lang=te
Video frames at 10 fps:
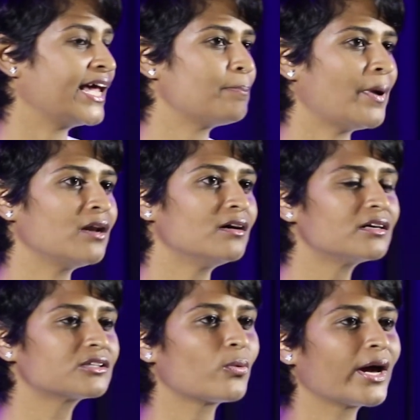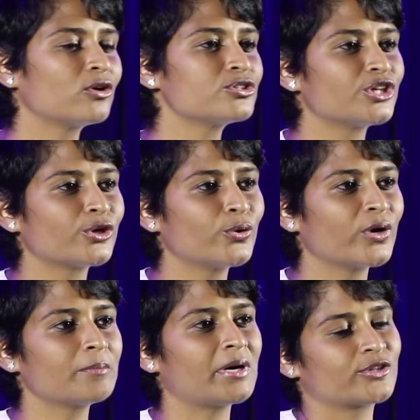నేపాల్ ఎర్త్ క్వేక్లో
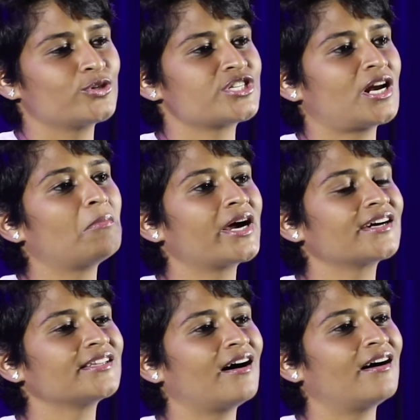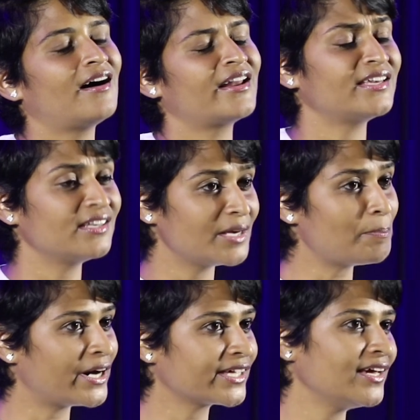చిక్కుకొని బతికొచ్చిన అమ్మాయి కదా అని
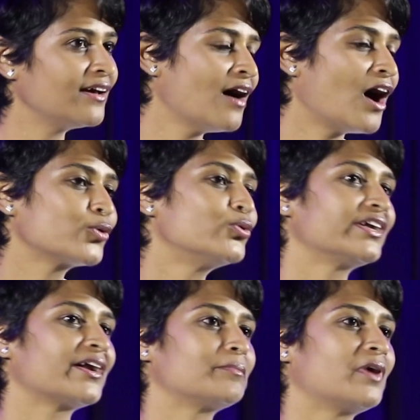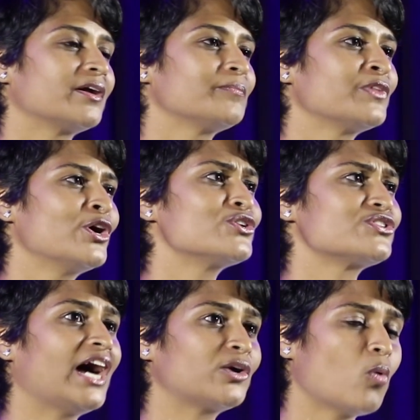ఇప్పటికీ అనుకుంటారనమాట
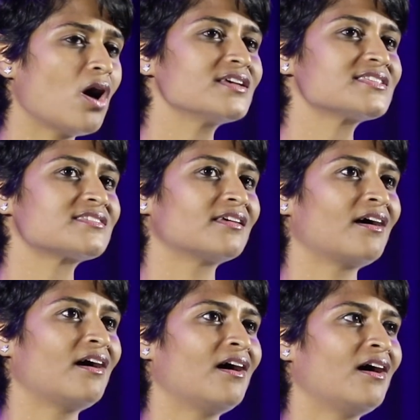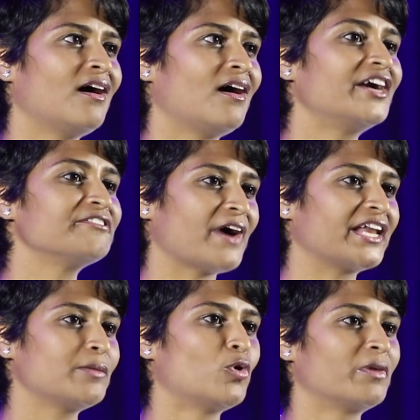దట్ వాజ్
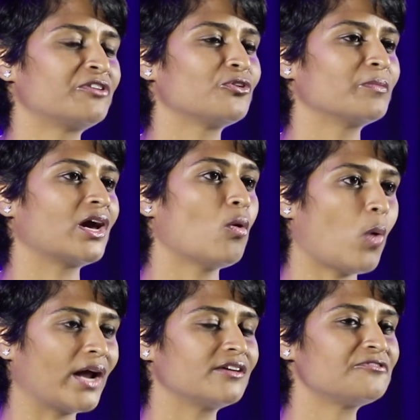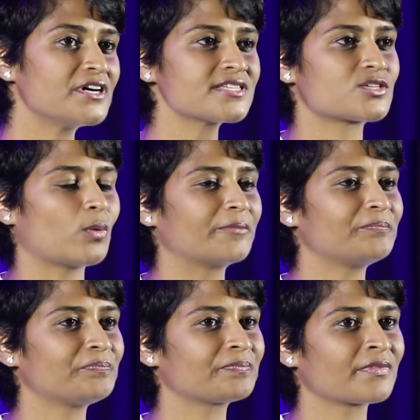డిఫైనింగ్ మూమెంట్ ఫర్ మీ వన్ ఫస్ట్ వన్
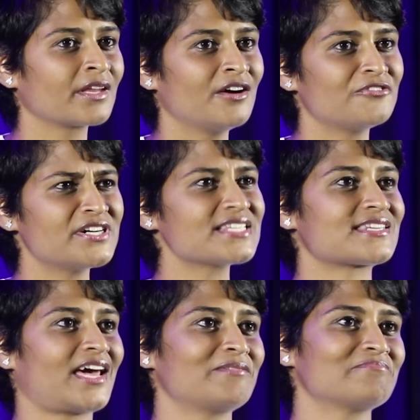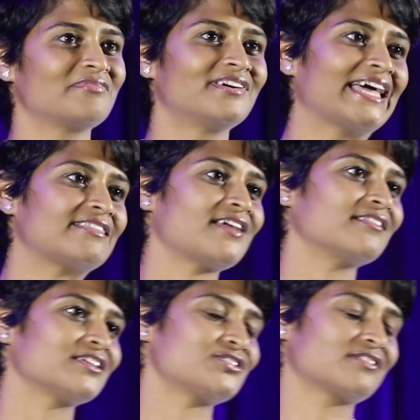ఫస్ట్ టైం డెత్ని
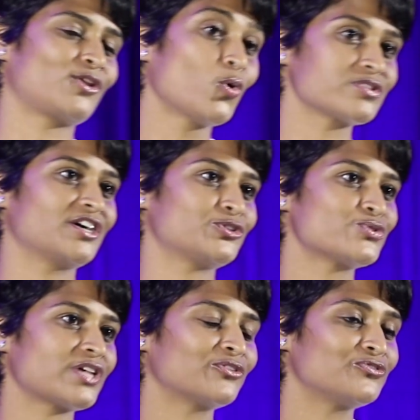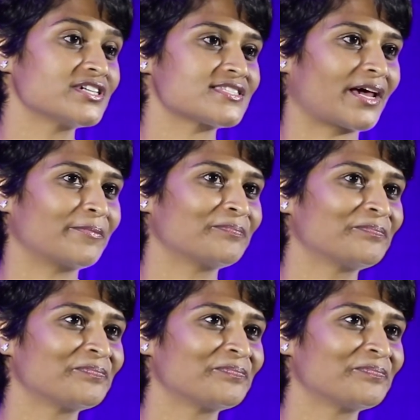అంత క్లోజ్గా చూశాను ఫస్ట్ టైం